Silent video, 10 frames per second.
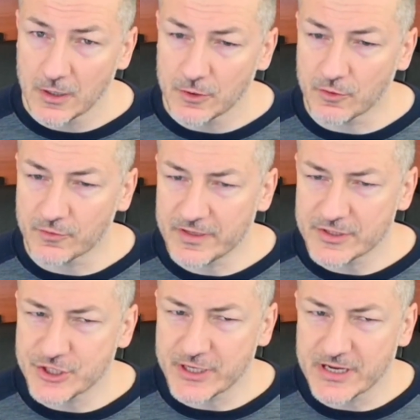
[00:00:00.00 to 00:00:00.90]
Donc, voilà,
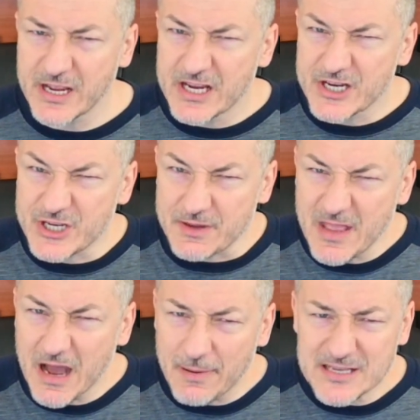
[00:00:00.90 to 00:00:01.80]
j'ai mis
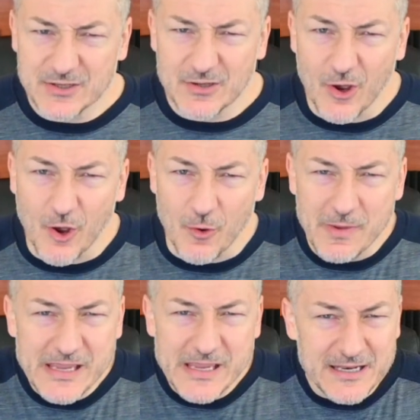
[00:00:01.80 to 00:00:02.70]
en place un
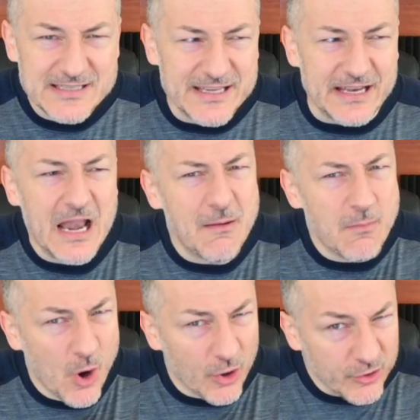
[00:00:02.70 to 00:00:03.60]
mécanisme qui est
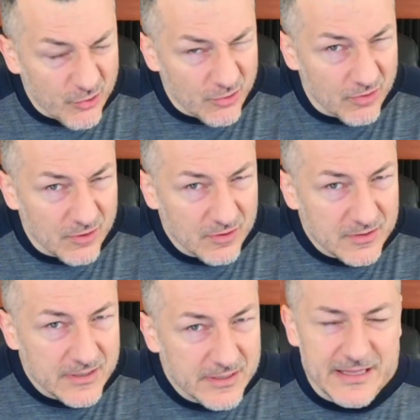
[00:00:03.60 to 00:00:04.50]
laborieux,
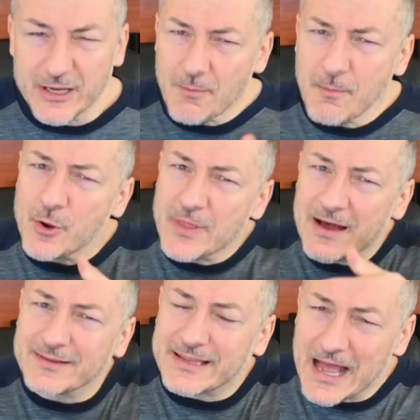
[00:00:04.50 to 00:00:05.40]
qui est comme une
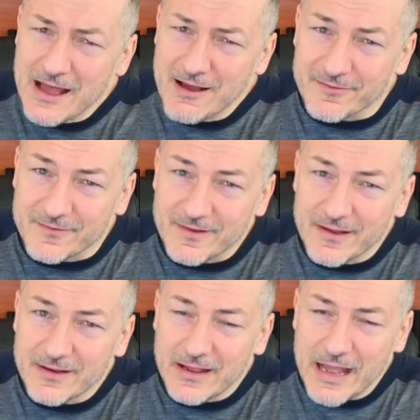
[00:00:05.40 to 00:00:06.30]
entrave
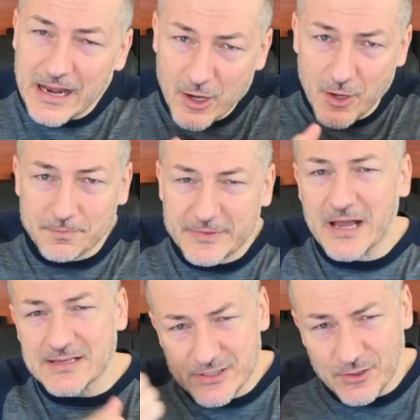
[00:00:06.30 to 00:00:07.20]
à
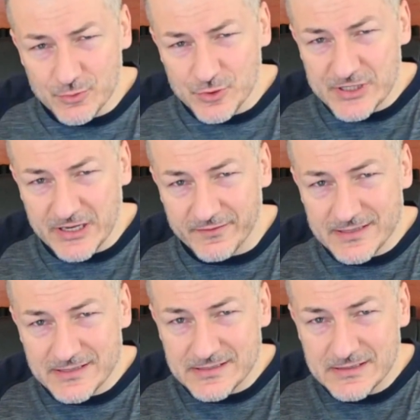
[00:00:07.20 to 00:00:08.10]
l'obtention du
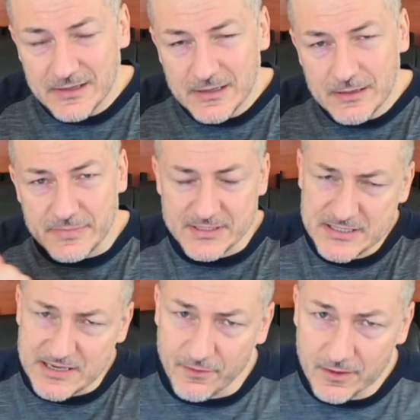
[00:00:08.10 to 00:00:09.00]
service. Puis ça,
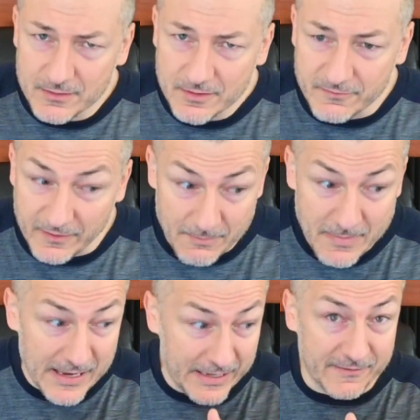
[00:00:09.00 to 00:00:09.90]
ça va vraiment
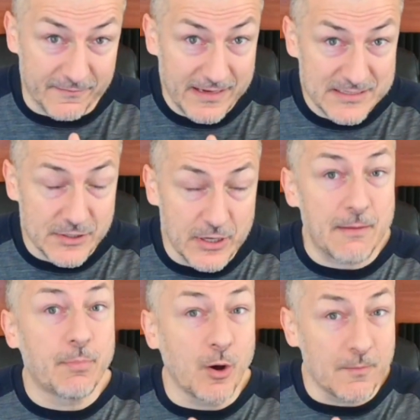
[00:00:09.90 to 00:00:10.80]
à l'inverse de la
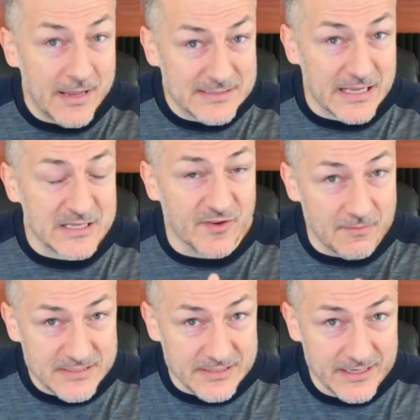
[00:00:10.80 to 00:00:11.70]
promesse
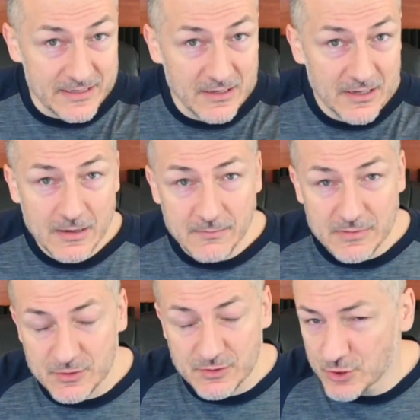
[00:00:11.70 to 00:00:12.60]
transformationnelle. Parce que
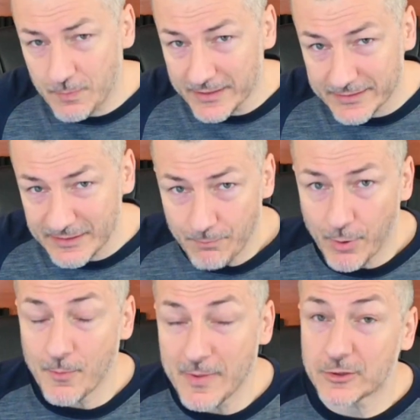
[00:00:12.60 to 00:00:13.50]
moi, je ne suis pas en train de
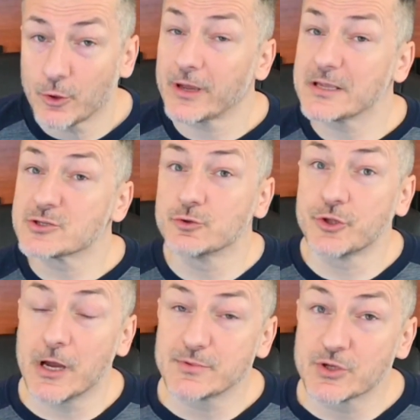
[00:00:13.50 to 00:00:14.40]
promettre un
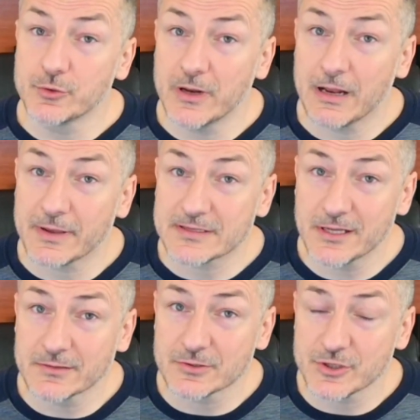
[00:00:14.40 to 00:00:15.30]
résultat absolu à la
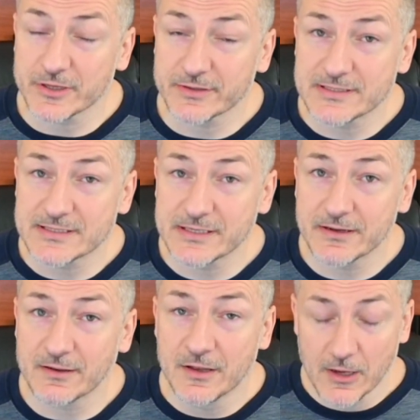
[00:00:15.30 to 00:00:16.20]
personne. Je suis en train de
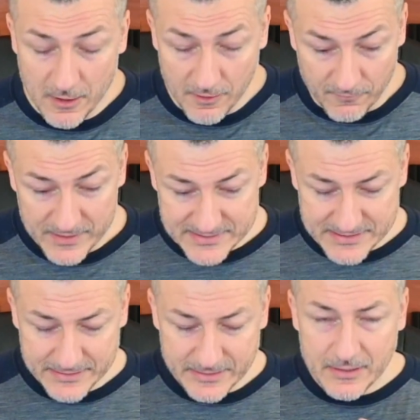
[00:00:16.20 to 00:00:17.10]
dire,
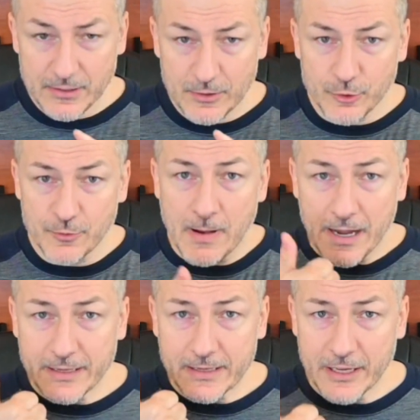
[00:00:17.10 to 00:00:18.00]
voici une
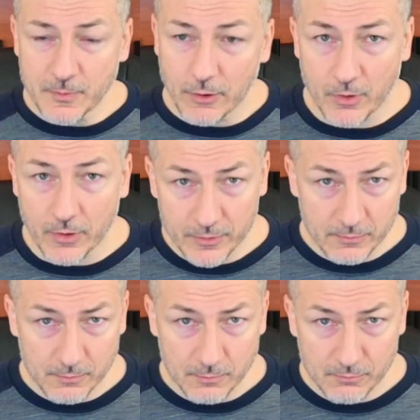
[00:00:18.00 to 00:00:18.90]
barrière numéro un
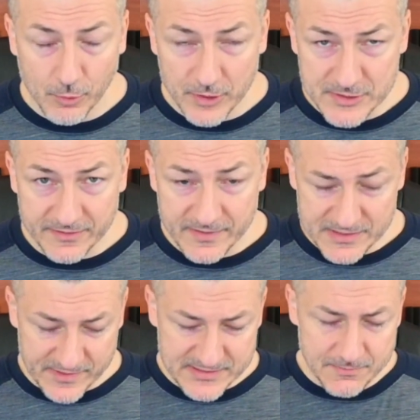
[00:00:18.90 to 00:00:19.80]
pour le service,
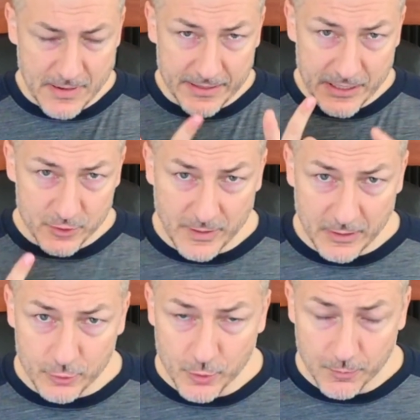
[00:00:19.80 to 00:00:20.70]
voici une barrière numéro
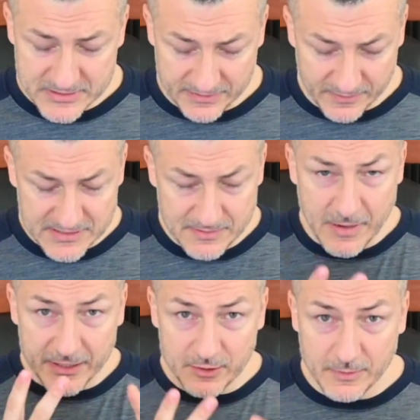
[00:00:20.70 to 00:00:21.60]
deux pour le service, voici une
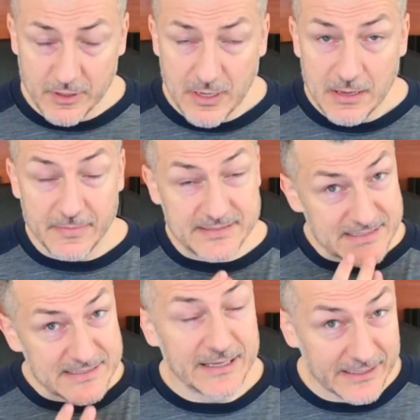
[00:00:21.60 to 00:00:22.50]
barrière numéro deux. Mais si
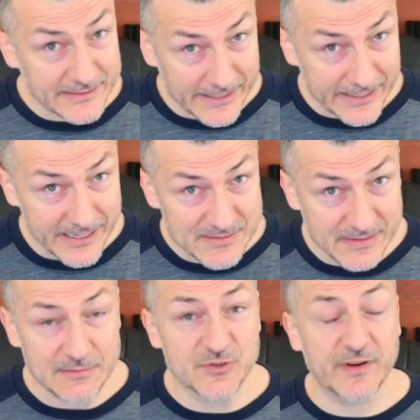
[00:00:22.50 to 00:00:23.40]
ça t'intéresse, par
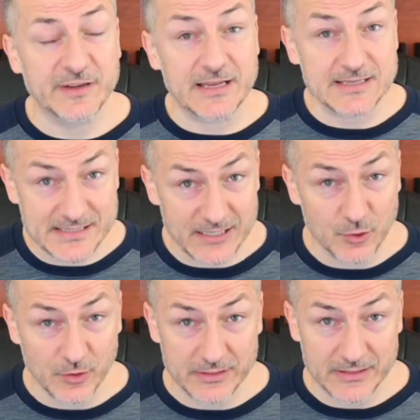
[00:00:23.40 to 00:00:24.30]
exemple, tu vas être en
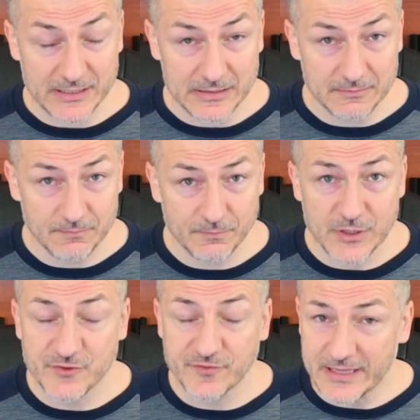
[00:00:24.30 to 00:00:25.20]
sécurité, puis
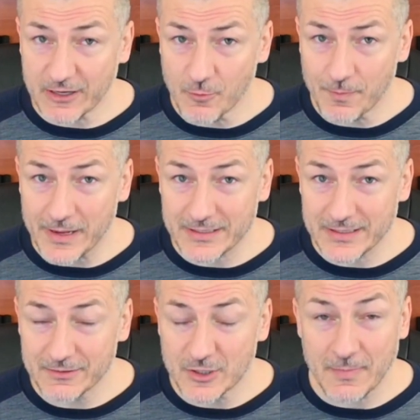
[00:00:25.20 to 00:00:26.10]
je vais t'accompagner
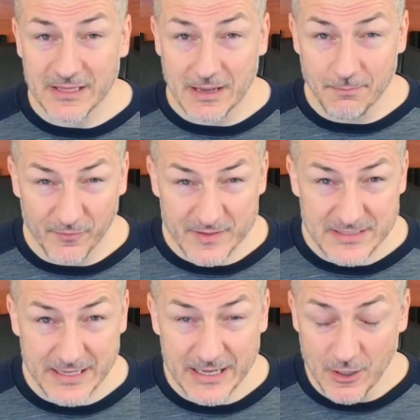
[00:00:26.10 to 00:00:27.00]
de manière
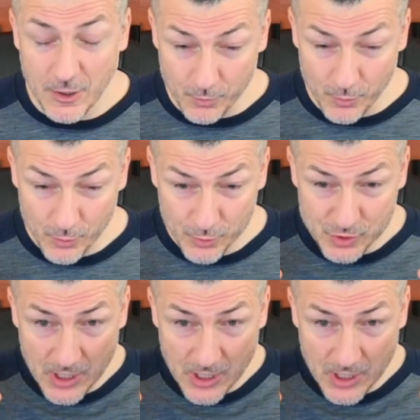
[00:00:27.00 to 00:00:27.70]
professionnelle le plus